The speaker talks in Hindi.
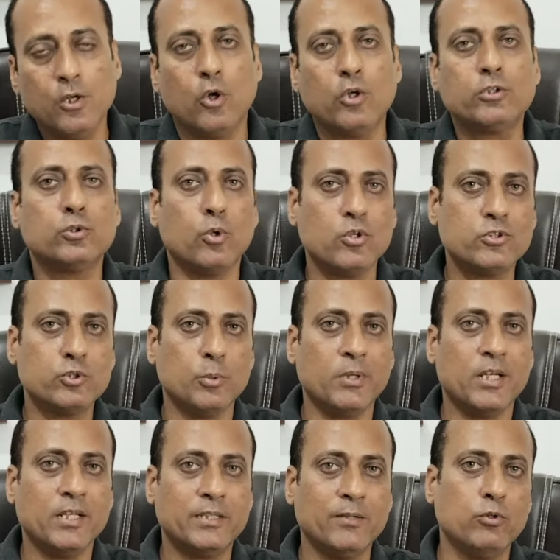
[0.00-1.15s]
और शोज़ जो
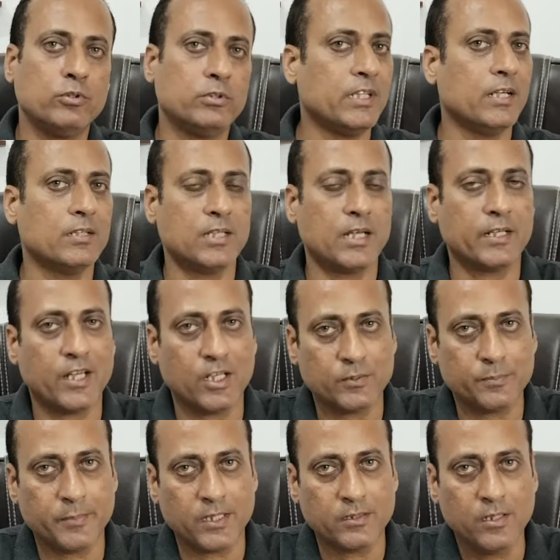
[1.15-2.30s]
मिले थे वो तीन हज़ार के
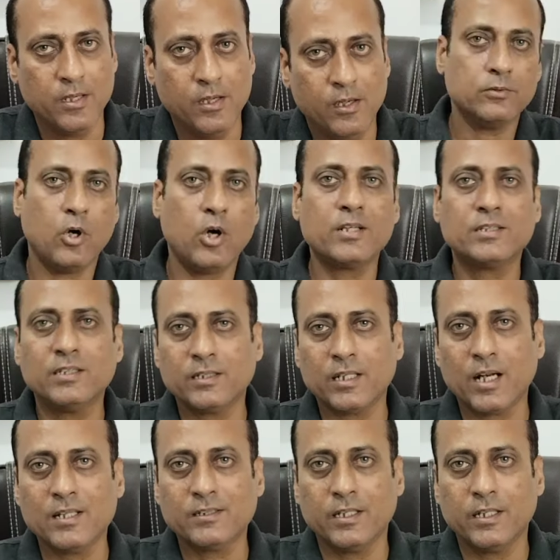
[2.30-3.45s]
आसपास और इसी
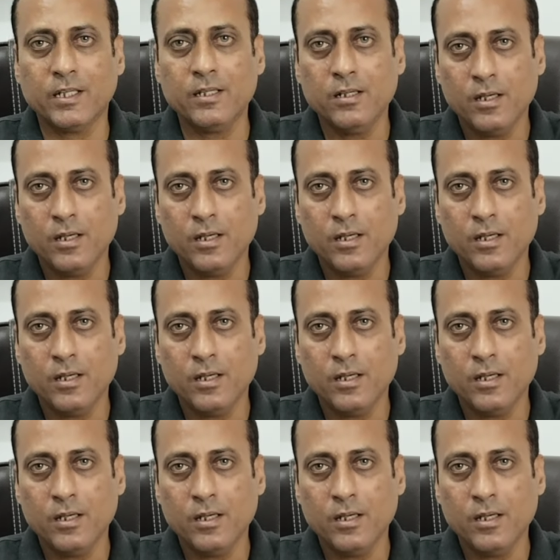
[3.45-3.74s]
तरह से